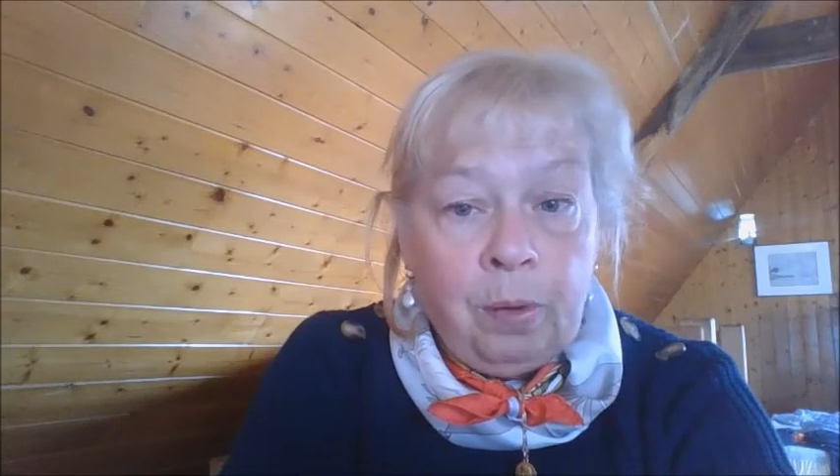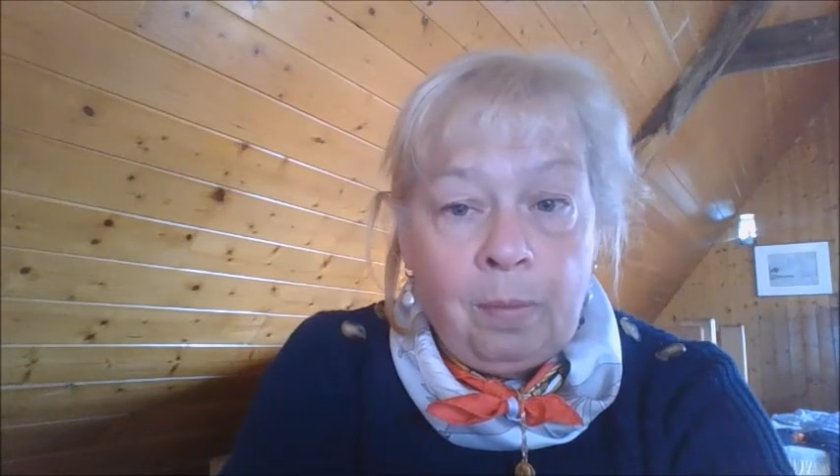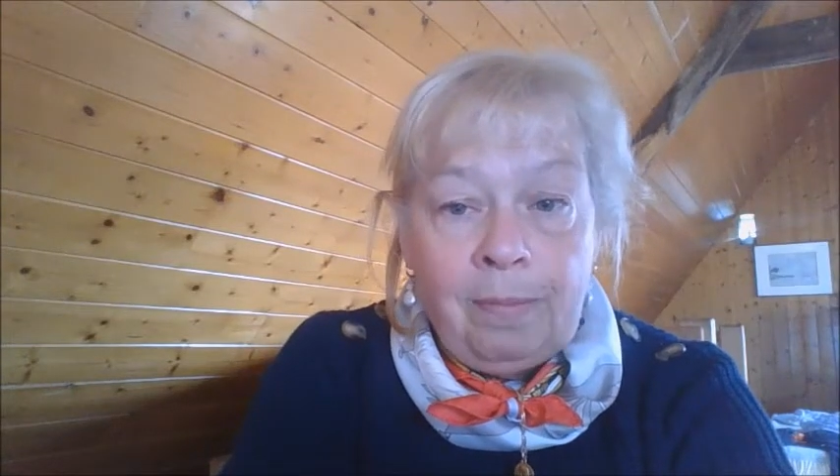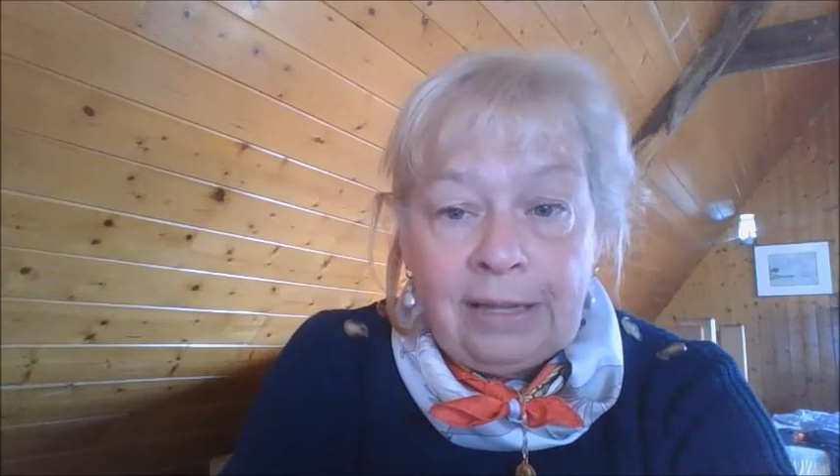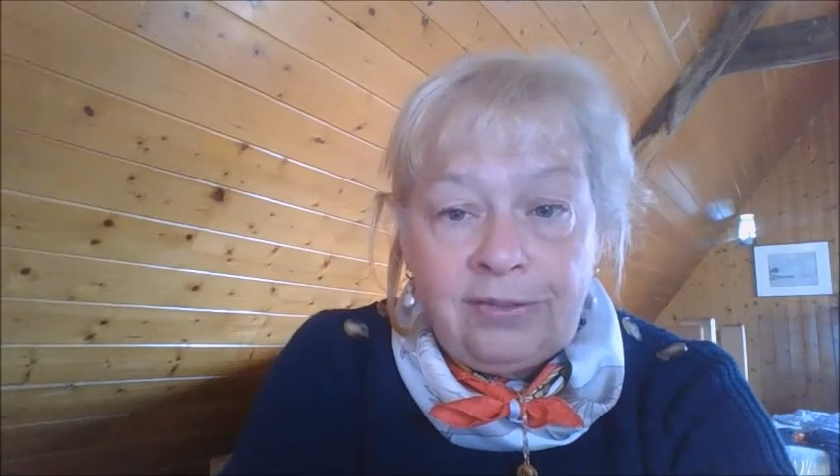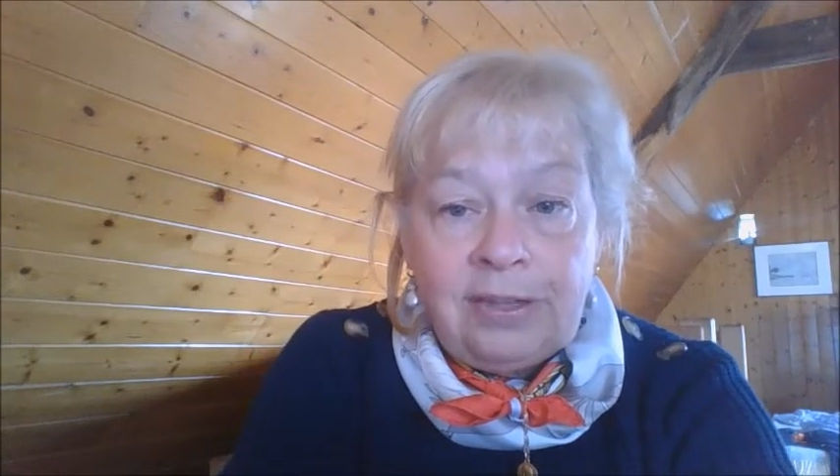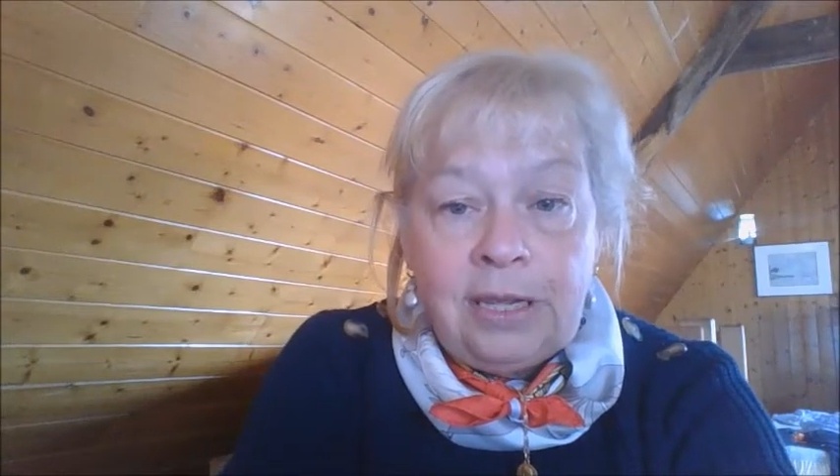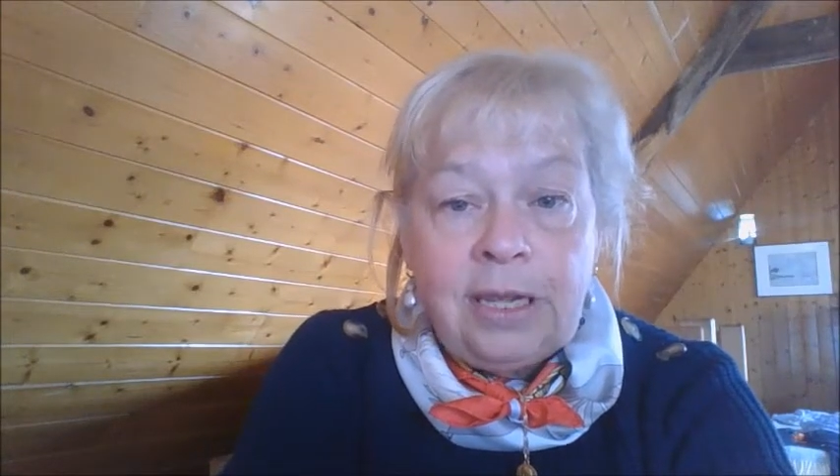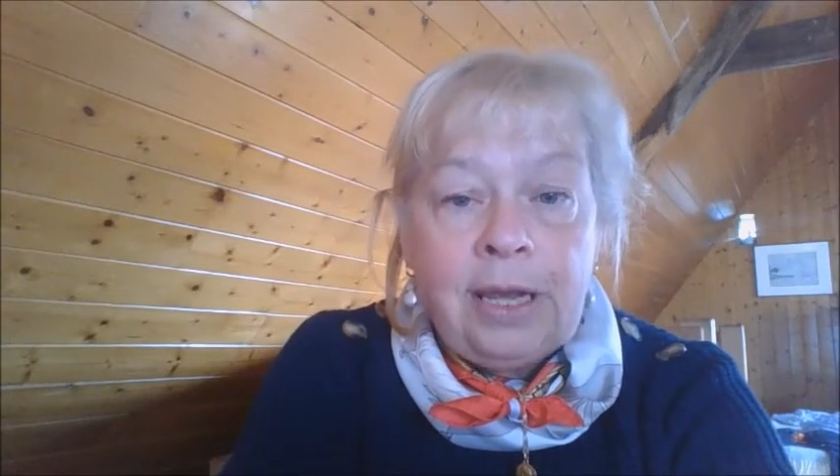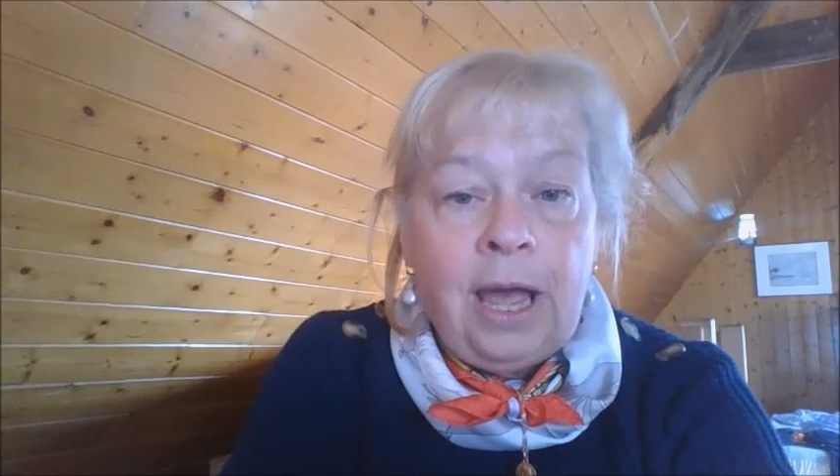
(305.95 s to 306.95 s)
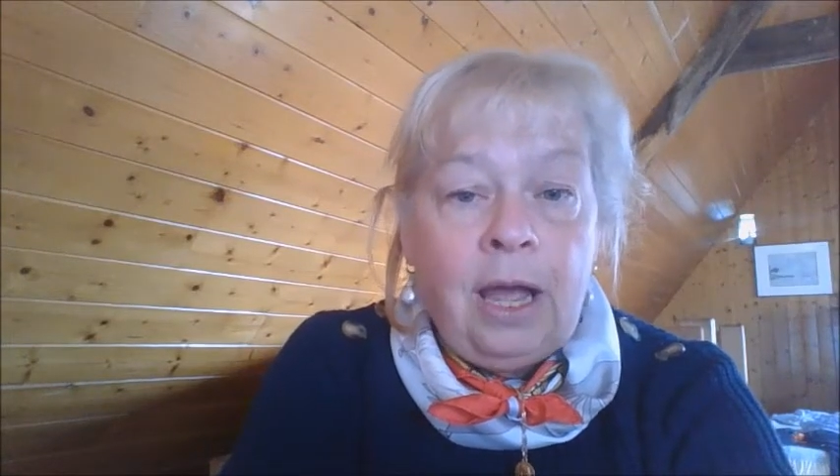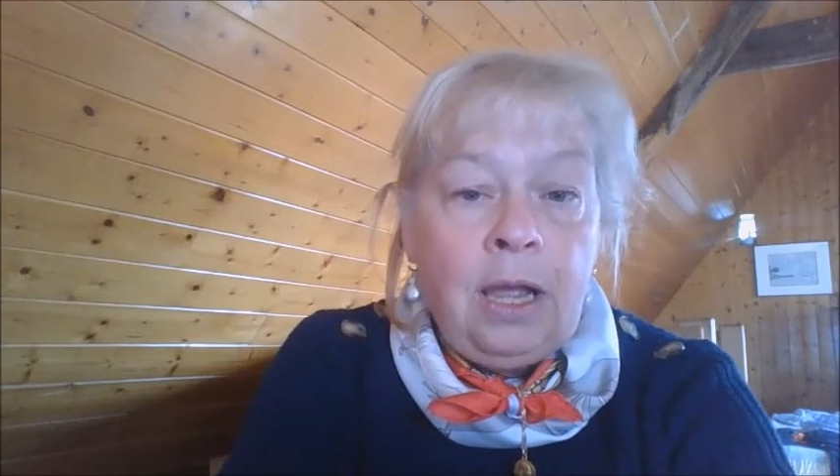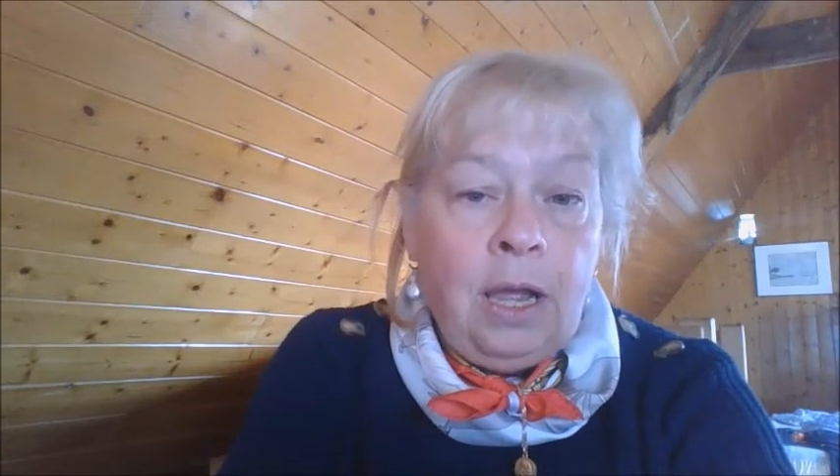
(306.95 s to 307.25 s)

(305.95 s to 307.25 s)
en Martinique,